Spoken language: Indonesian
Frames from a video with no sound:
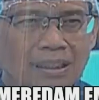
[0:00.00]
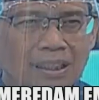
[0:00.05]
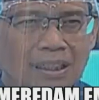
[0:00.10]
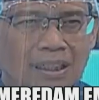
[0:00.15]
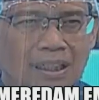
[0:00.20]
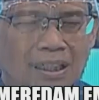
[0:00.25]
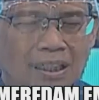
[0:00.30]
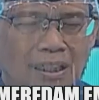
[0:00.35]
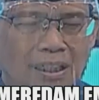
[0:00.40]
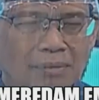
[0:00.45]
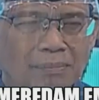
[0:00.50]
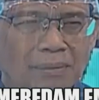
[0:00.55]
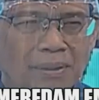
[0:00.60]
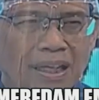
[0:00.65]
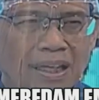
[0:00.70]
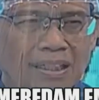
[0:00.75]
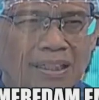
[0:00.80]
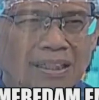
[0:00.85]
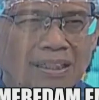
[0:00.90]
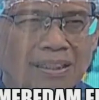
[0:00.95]
Allah
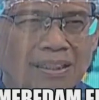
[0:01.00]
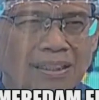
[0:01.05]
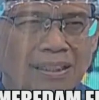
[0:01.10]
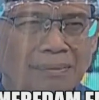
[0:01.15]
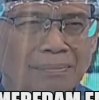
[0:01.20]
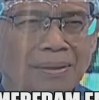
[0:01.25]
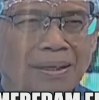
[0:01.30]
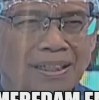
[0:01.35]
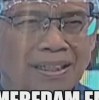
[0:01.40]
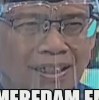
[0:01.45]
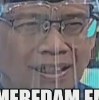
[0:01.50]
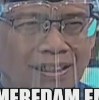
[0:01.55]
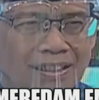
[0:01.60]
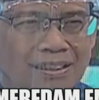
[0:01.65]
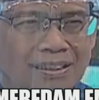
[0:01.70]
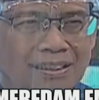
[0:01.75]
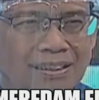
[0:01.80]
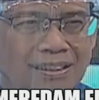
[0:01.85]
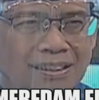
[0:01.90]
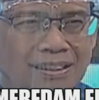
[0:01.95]
melarang kita marah.
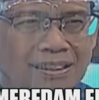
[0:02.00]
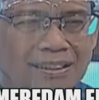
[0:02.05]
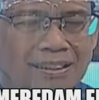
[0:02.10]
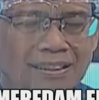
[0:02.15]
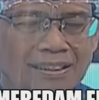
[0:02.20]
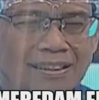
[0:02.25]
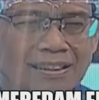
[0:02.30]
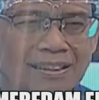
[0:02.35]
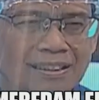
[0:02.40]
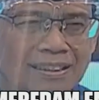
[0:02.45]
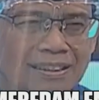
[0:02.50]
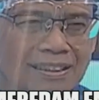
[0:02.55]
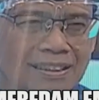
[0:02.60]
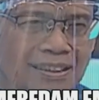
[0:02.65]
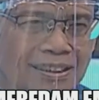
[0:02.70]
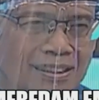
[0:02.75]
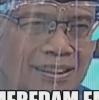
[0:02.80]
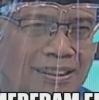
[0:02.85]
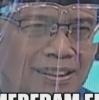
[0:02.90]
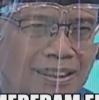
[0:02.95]

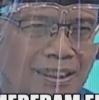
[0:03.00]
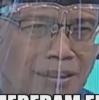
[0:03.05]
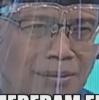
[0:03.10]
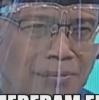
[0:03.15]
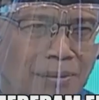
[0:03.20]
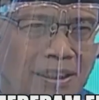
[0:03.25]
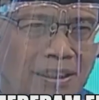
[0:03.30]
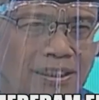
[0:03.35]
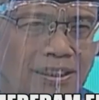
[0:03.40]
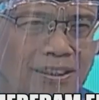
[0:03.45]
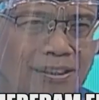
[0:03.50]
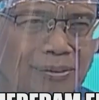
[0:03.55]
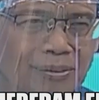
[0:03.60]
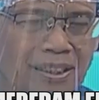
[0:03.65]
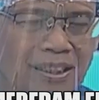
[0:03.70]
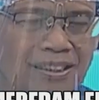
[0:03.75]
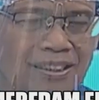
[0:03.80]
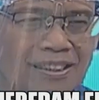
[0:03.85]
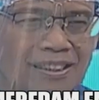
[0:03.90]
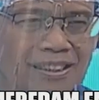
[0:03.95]
Dalam hadis
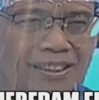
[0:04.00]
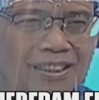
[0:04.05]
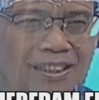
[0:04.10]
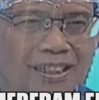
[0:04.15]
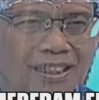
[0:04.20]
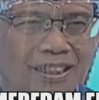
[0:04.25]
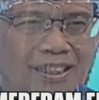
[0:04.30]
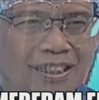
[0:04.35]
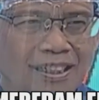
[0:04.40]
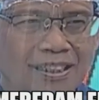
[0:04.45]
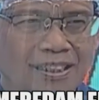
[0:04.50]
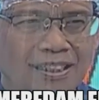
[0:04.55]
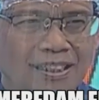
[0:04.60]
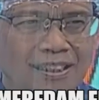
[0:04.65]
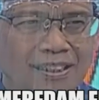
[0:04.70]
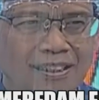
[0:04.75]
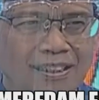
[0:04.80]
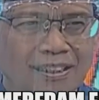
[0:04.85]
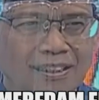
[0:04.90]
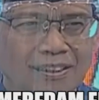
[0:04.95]
juga diceritakan,
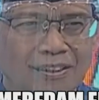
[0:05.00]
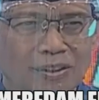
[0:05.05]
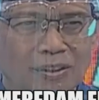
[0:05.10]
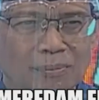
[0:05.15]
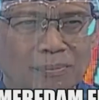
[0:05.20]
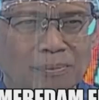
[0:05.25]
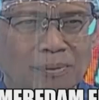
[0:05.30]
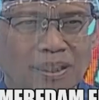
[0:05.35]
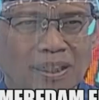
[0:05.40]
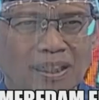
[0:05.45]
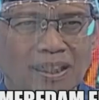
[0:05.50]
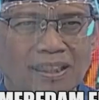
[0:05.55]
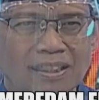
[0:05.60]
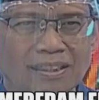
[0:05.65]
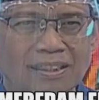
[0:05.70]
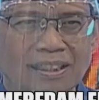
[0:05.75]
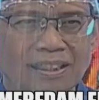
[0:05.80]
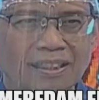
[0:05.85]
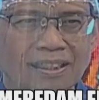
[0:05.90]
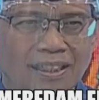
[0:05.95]
lataktob walakal
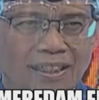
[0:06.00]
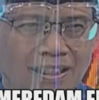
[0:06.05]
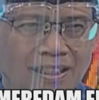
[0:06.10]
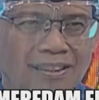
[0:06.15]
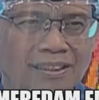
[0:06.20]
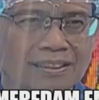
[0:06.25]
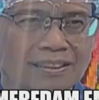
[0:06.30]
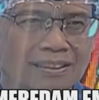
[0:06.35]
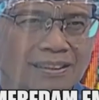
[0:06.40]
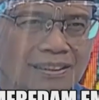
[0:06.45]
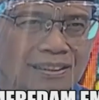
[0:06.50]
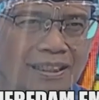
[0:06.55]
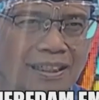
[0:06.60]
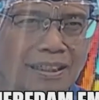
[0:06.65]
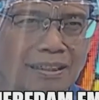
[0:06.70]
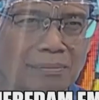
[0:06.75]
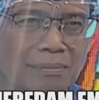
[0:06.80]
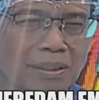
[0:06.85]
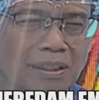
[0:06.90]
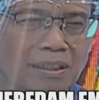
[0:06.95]
jannah.
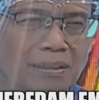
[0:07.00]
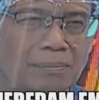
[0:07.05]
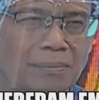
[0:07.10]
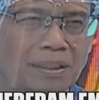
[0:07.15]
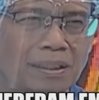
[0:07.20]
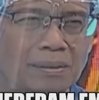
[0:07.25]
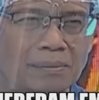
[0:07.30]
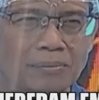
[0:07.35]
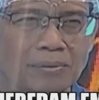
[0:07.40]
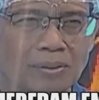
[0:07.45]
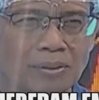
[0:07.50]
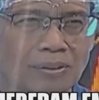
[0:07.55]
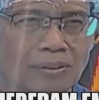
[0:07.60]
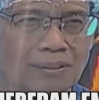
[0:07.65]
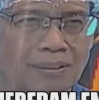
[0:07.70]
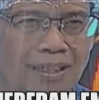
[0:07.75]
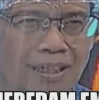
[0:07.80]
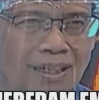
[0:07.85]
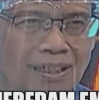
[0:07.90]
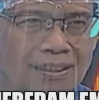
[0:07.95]
Jangan marah bagimu
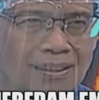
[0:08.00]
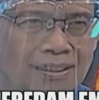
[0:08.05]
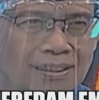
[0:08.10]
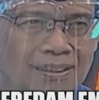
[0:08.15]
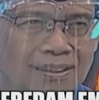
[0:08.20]
surga.